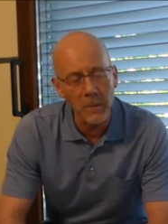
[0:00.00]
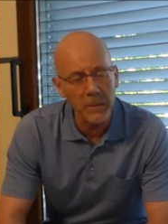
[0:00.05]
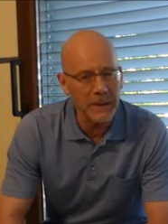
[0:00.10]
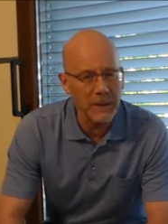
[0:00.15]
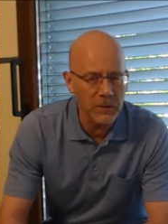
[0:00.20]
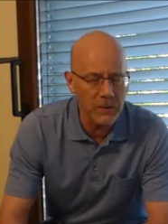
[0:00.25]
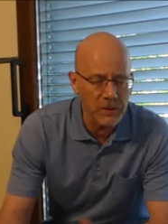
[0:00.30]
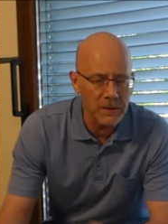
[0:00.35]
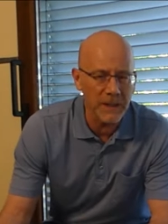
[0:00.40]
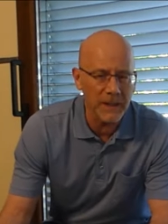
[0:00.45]
man
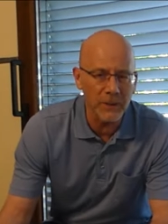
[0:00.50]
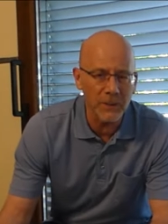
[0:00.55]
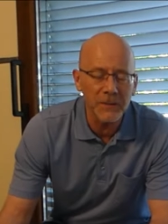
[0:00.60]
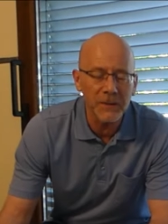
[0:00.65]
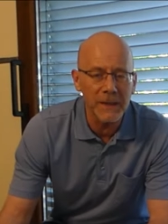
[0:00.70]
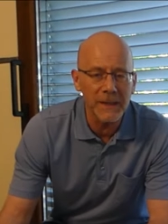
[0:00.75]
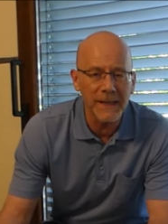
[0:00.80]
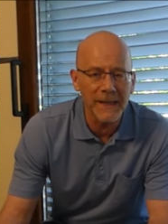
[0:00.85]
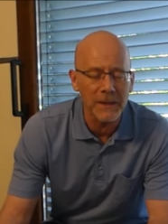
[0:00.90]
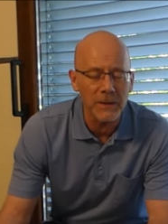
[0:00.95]
natürlich dann auf
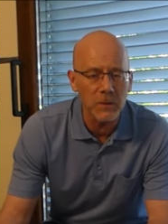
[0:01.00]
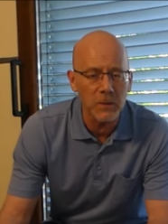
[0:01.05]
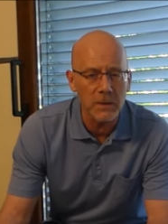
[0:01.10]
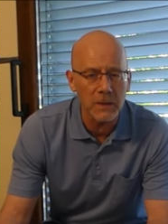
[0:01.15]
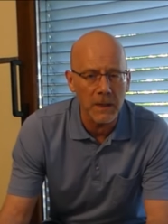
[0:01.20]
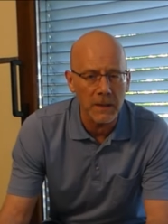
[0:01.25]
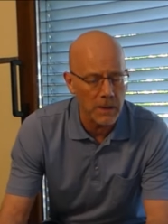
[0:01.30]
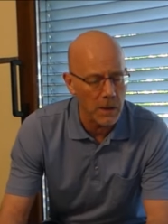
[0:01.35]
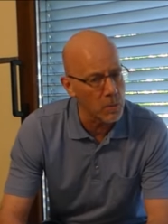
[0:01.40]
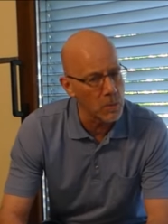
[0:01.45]
die Idee zu
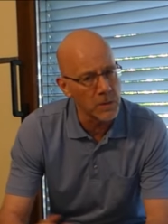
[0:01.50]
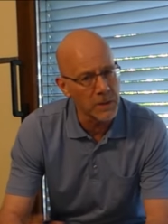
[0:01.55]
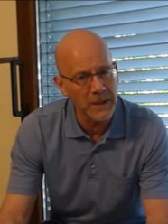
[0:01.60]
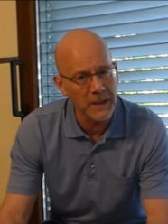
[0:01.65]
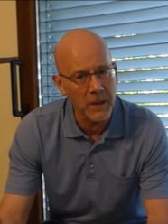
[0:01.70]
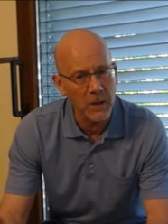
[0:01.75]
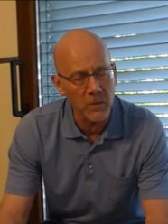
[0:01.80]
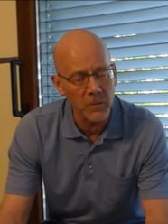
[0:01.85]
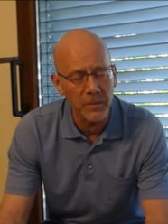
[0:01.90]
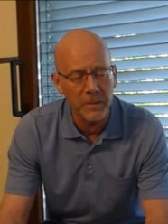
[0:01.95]
sagen, oh,
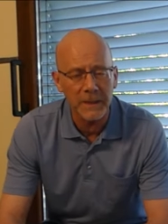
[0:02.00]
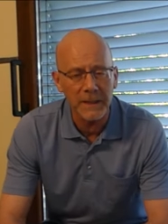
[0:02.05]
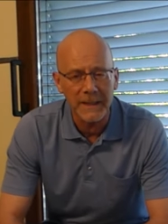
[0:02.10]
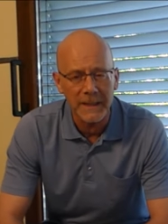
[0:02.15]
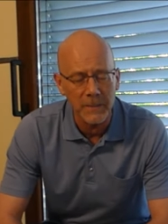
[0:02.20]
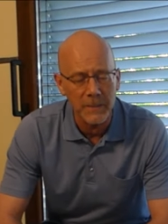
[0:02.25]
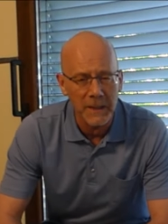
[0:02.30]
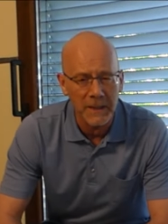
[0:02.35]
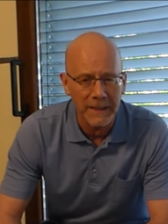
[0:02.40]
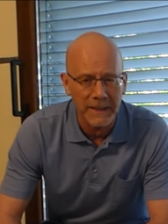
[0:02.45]
ich kaufe mir ein
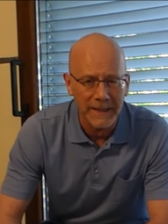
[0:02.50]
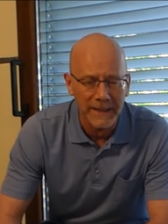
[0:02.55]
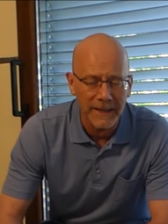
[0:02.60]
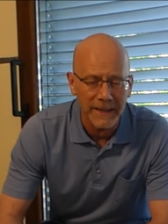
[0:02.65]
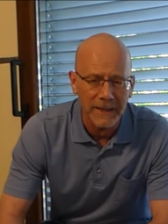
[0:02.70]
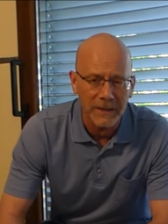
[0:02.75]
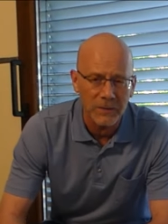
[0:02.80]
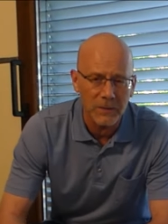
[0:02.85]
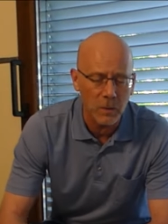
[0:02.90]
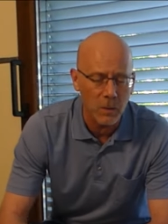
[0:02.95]

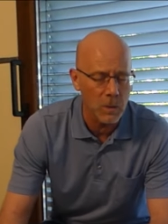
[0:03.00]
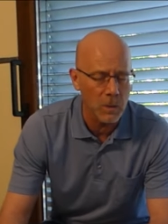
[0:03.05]
Klimagerät